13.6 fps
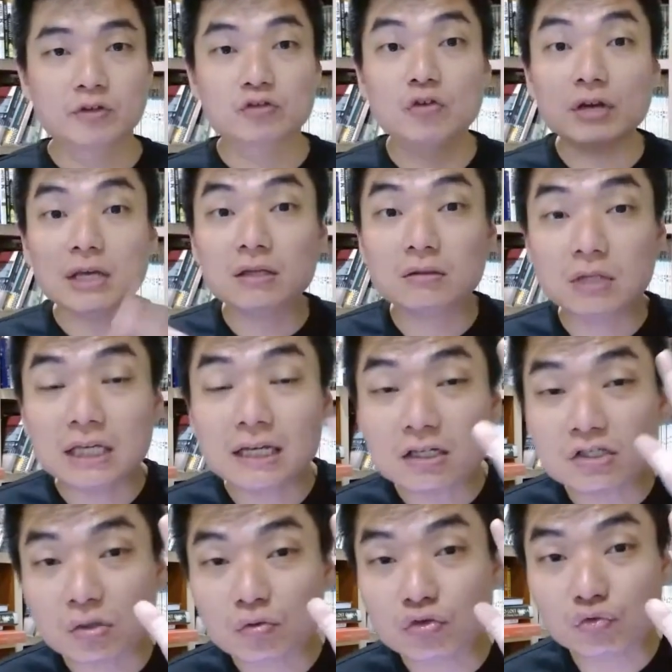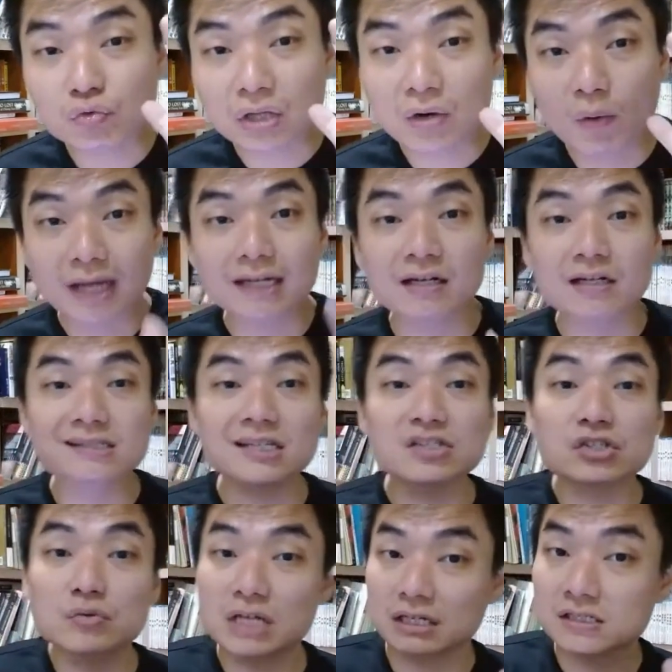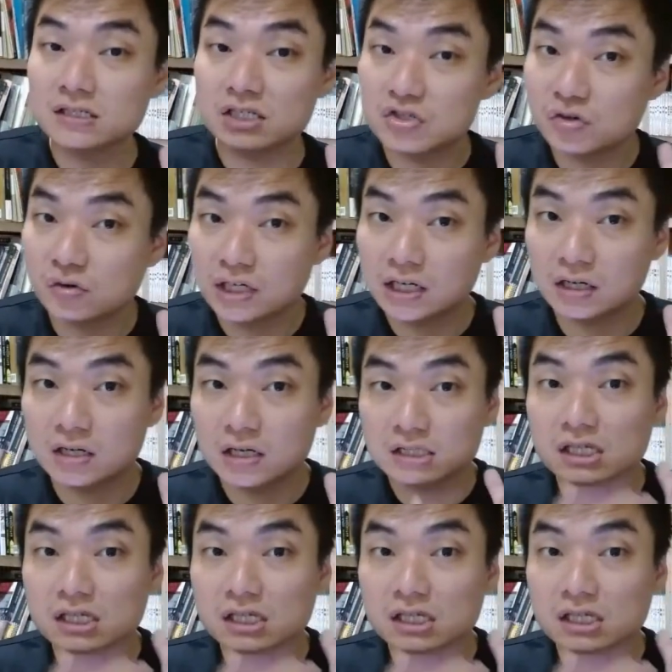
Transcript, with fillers: 所以，一个手数得完的人郑秀强是其中一个。